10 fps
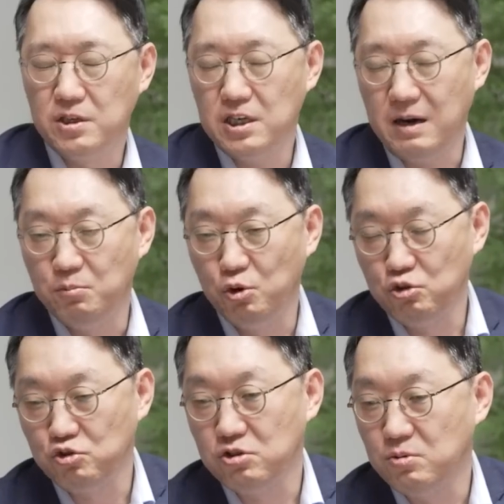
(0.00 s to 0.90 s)
비기 안
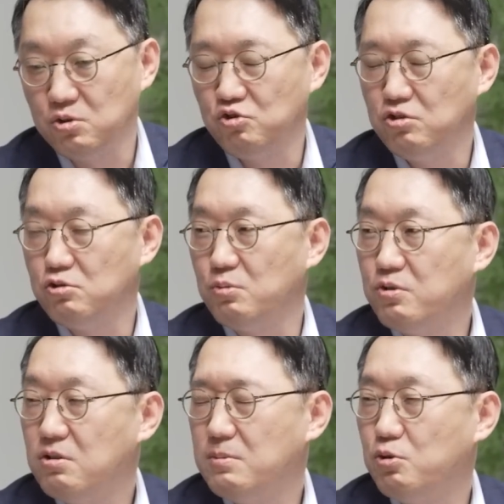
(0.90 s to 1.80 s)
보여주고 뭐 수익률
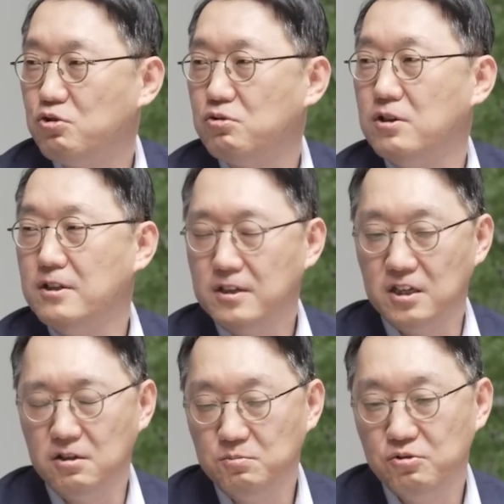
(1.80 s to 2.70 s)
높은 음. 것만 보여주고
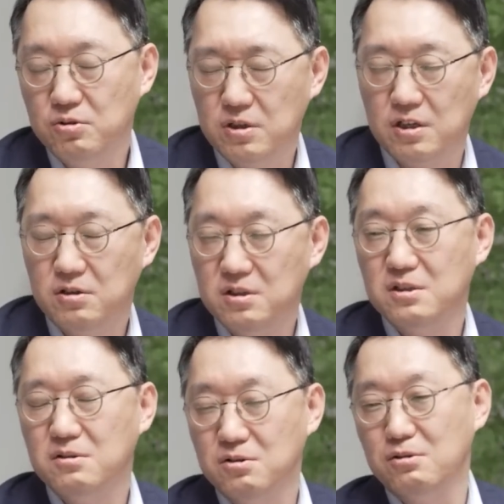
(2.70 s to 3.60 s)
이런 분
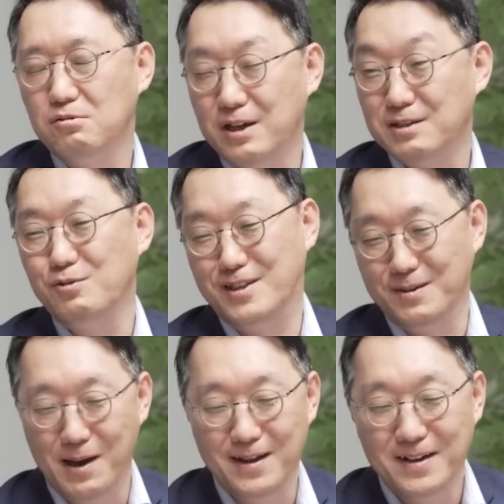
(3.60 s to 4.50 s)
이런 것들도 아직도 있지만